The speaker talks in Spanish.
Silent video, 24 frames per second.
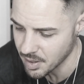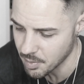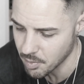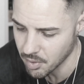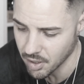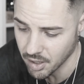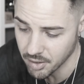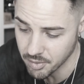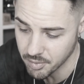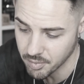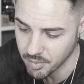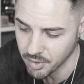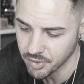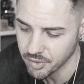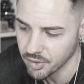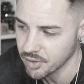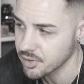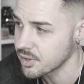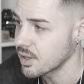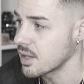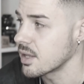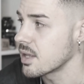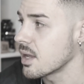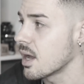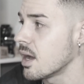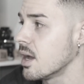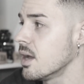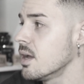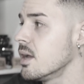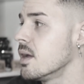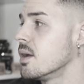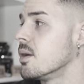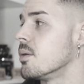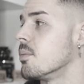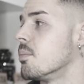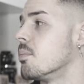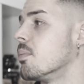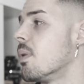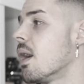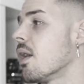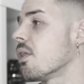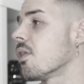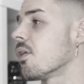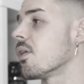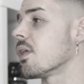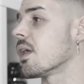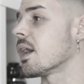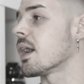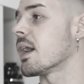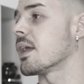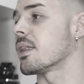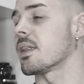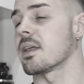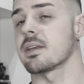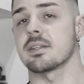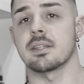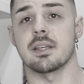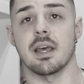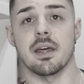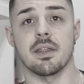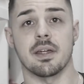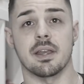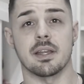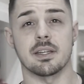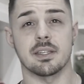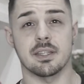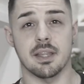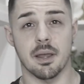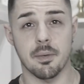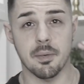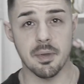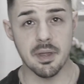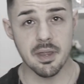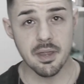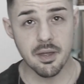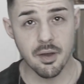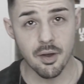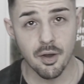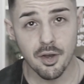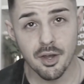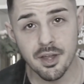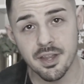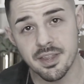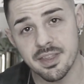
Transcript: me molan un montón. Tenía mazo de ganas de hacer este vídeo